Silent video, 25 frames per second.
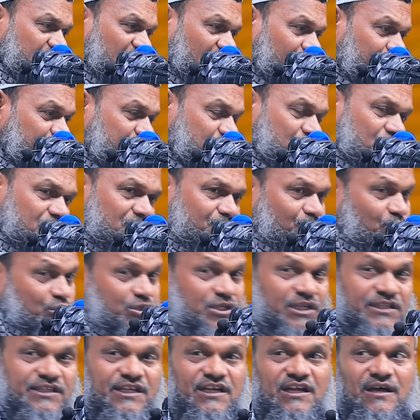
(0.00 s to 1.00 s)
আমি যদি
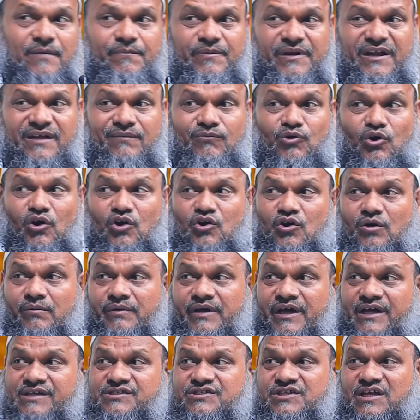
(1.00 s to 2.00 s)
বুঝাতে না পারি
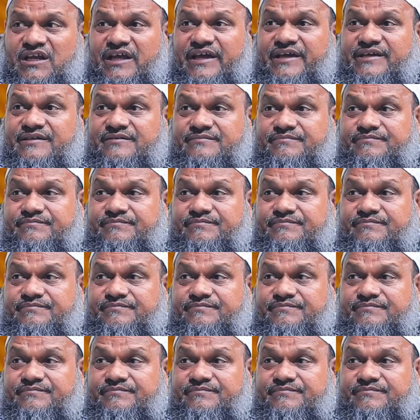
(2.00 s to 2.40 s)
অক্ষমায় চলাই